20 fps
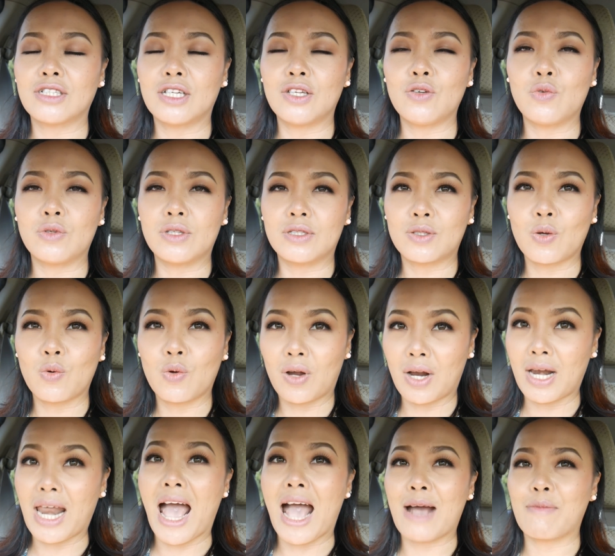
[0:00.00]
ก็จะอยู่ตรง
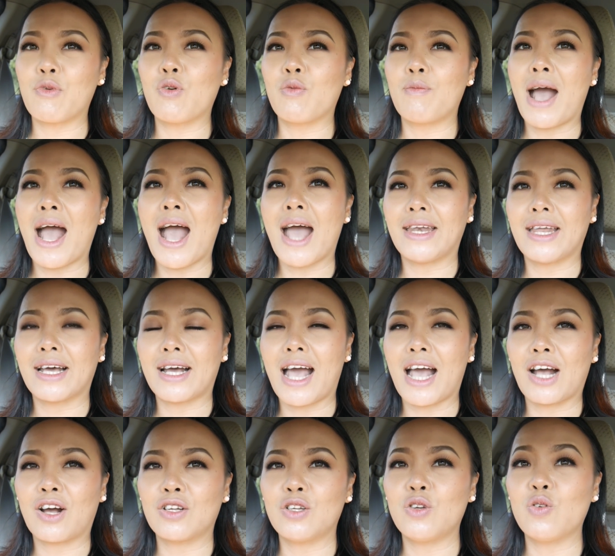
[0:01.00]
กลางหมู่บ้านนะ
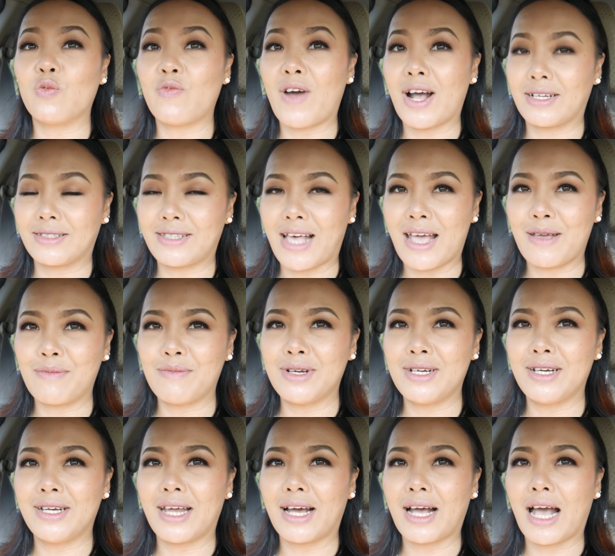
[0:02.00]
คะ ก็อยู่ฝั่งซ้าย
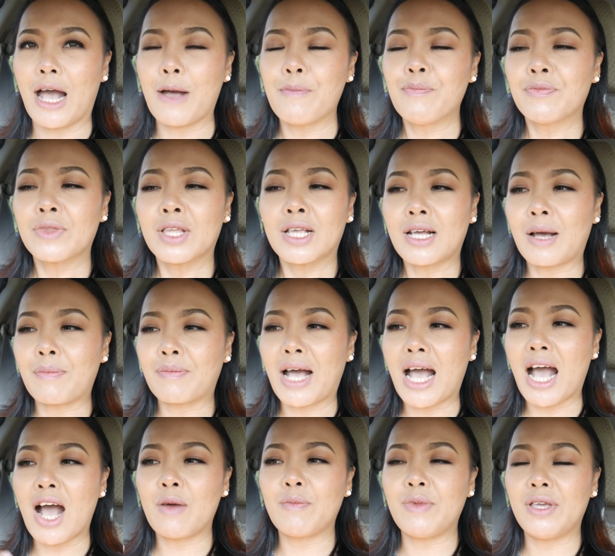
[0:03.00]
มือนะคะ กับ
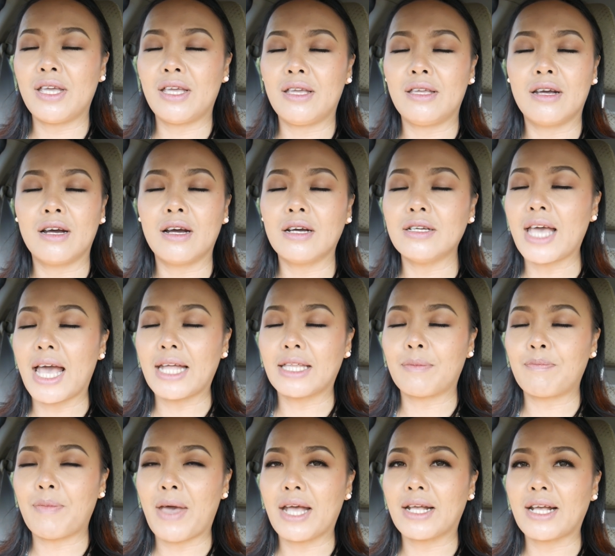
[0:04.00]
ข้าวมีเยอะแยะ
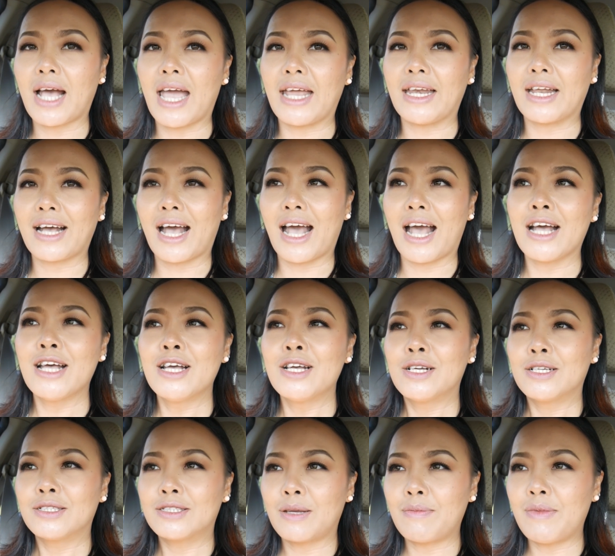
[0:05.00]
ตะแปะไก่นะคะ
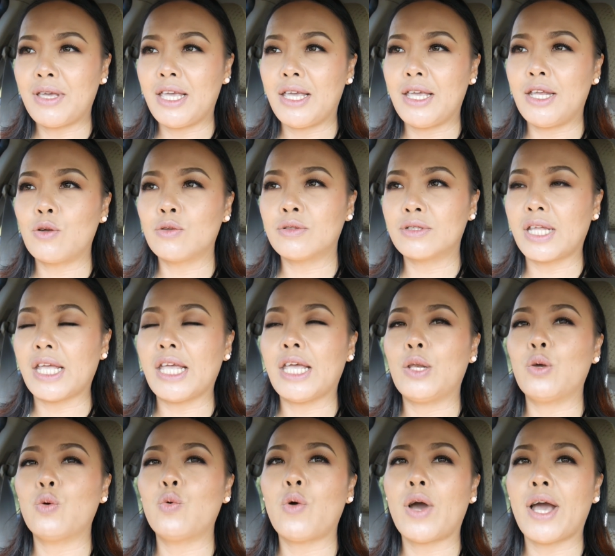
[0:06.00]
จะมีดนตรี
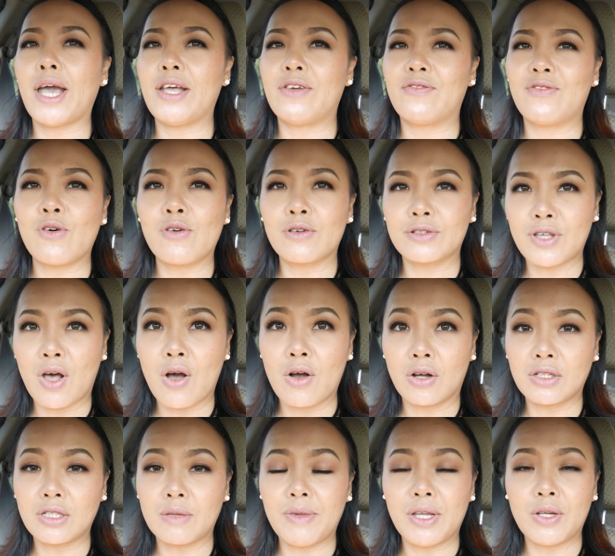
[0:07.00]
ด้วยโฟกซอง
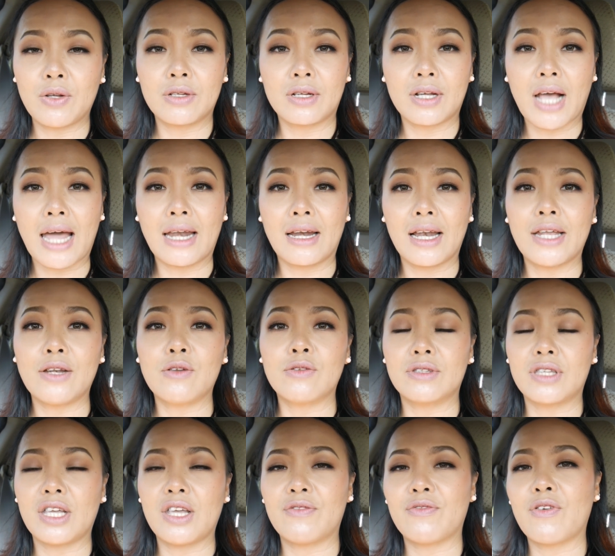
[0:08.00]
เขาจะมีการเล่นด
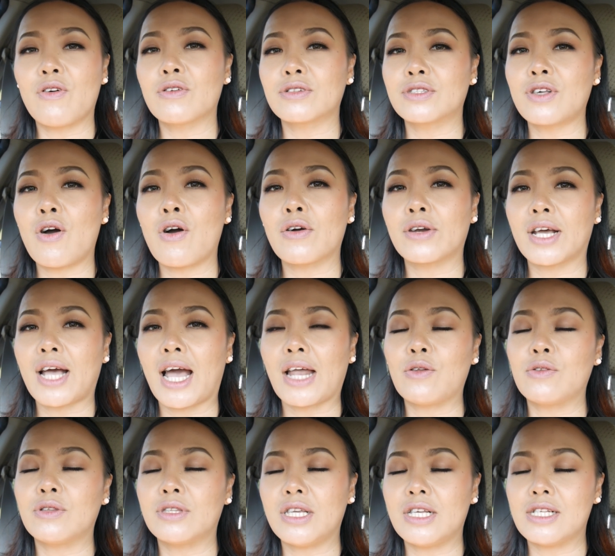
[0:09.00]
นตรีโฟกซองนะคะ
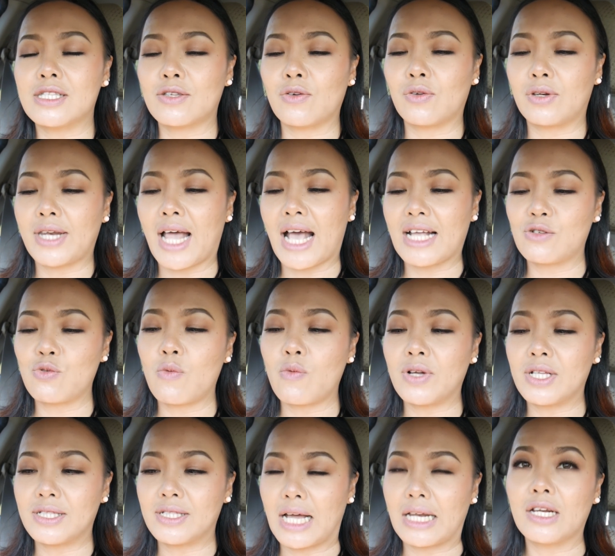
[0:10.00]
ดนตรีสดนะช่วง
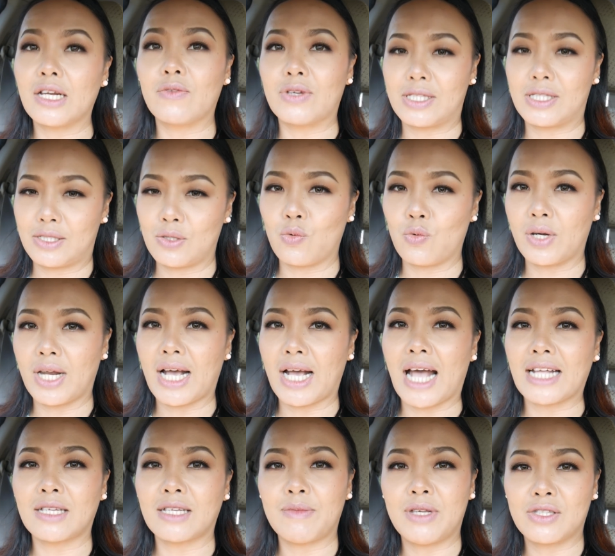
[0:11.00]
วันจันทร์ถึงวันศุกร์นะ
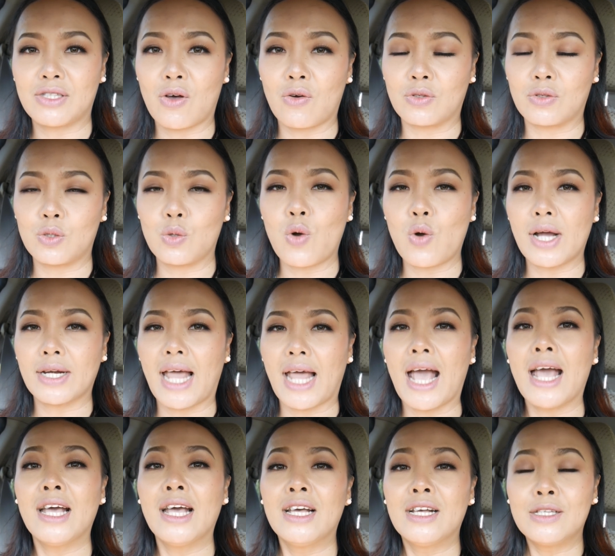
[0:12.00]
คะจะมี 2 ช่วง
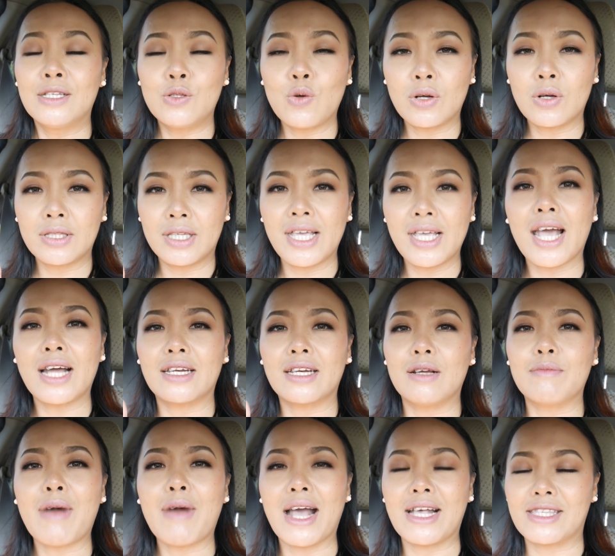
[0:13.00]
นะช่วงเที่ยง
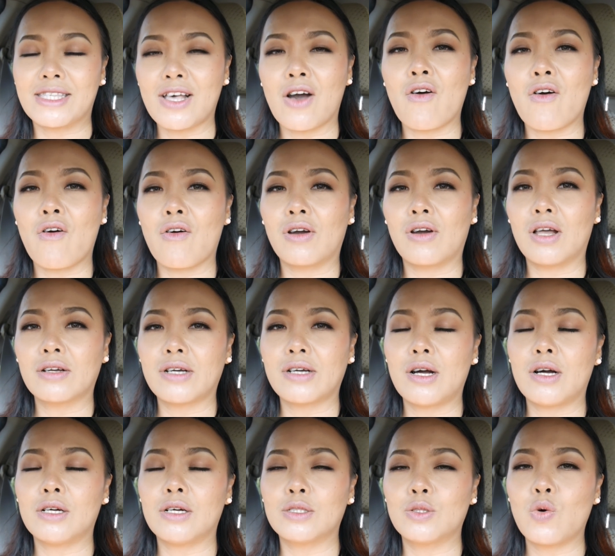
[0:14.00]
ถึงบ่ายสองแล้ว
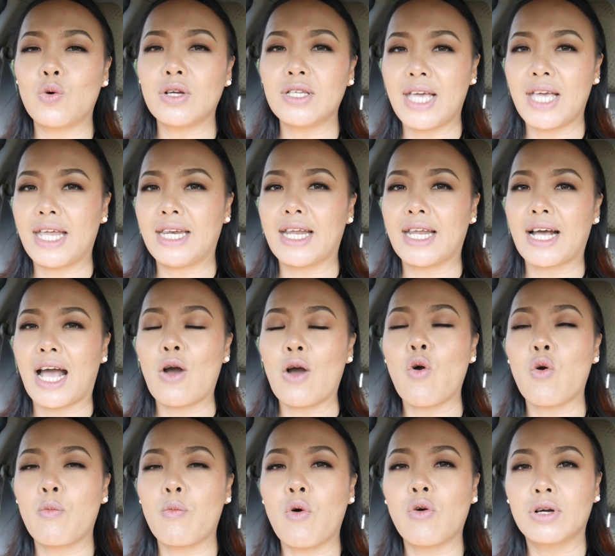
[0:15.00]
ก็ช่วงเย็นนะคะ
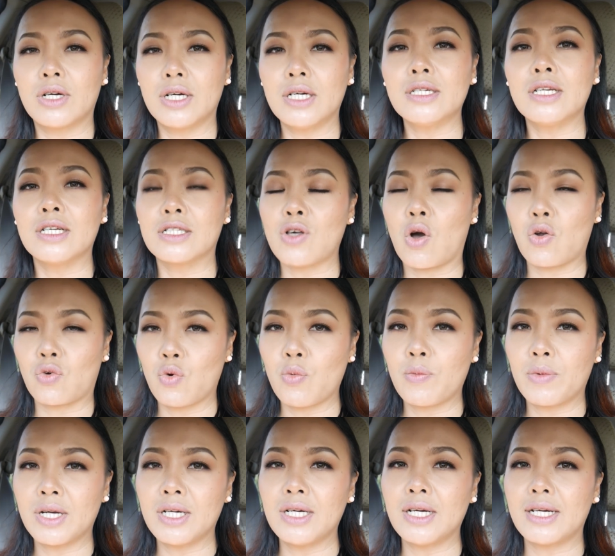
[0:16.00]
หกโมงครึ่งถึงสองทุ่
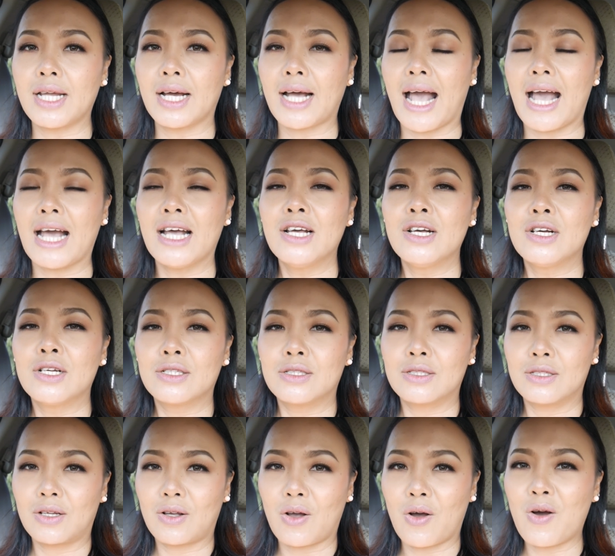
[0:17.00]
มครึ่งนะคะ
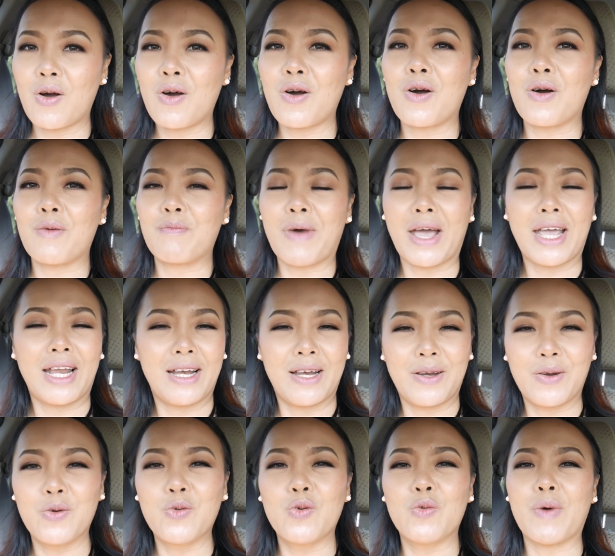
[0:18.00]
ก็ไป
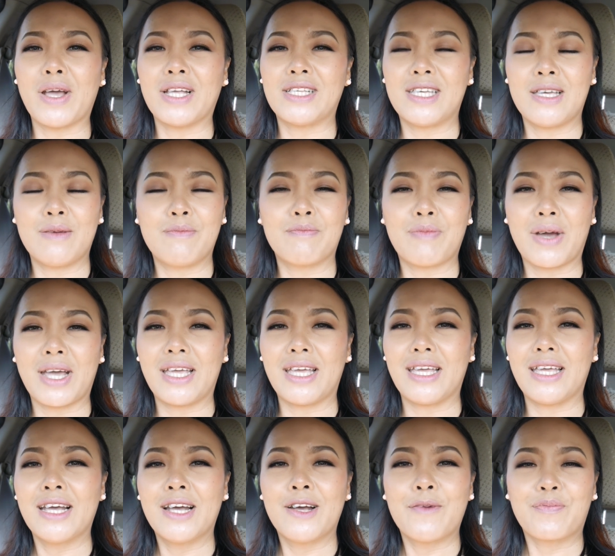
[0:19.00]
ดูไปชิมไป
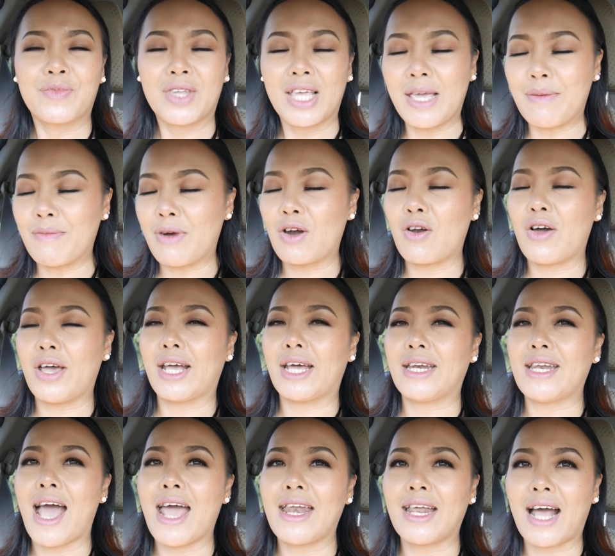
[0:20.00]
อิ่มอร่อยกั
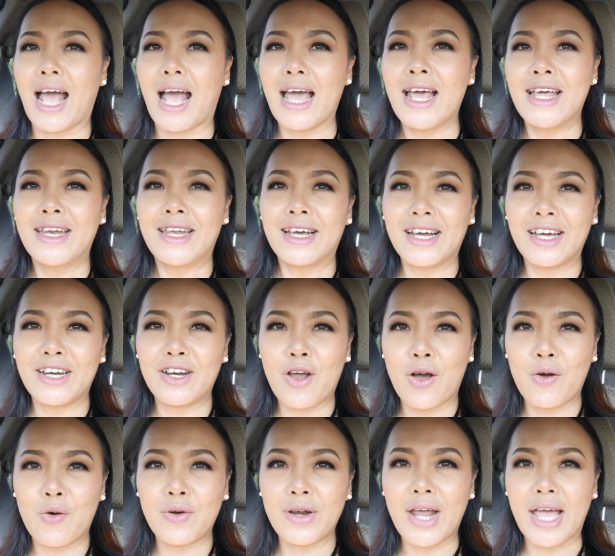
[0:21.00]
นได้นะคะ ถ้าเกิด
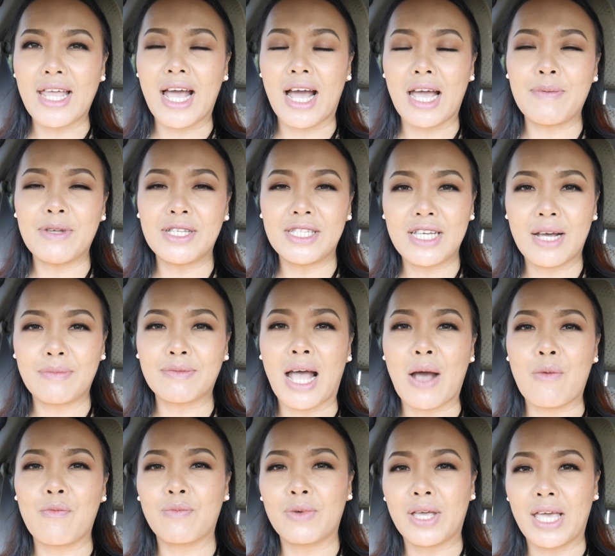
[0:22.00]
น้องคนไหน อยากให้พี่เจี๊ยบ
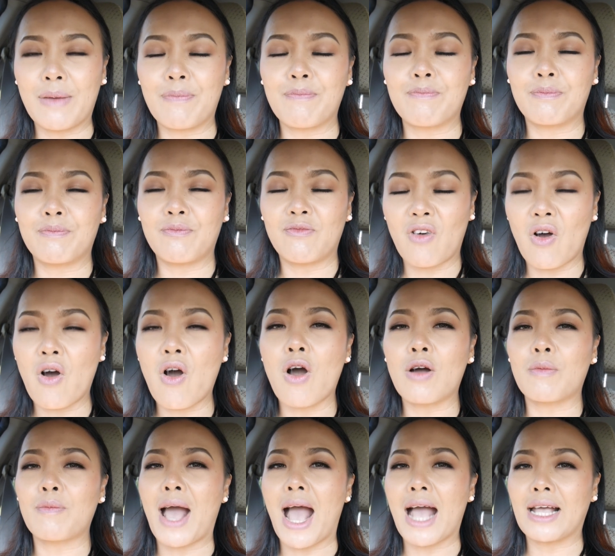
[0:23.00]
ทำคลิปวอ
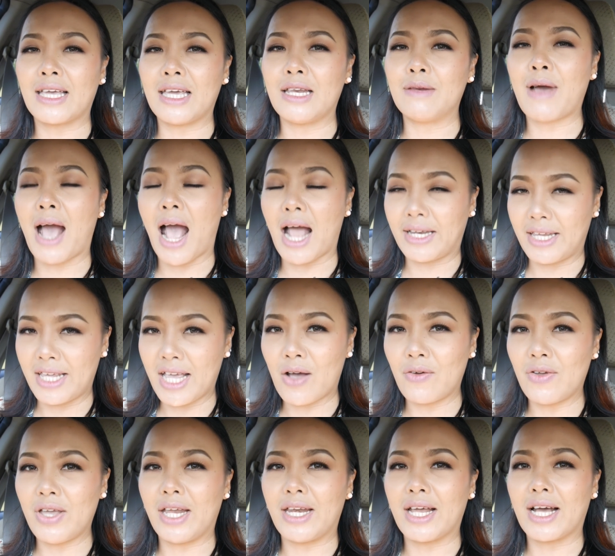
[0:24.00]
ล์กพากินพาเที่ยว
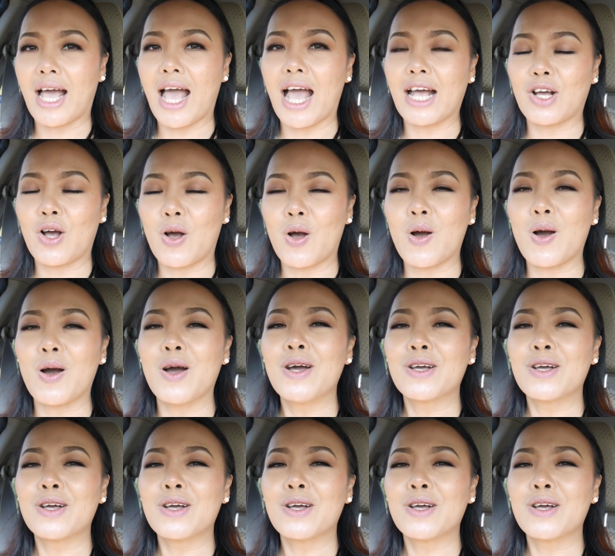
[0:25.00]
อีกนะคะ ก็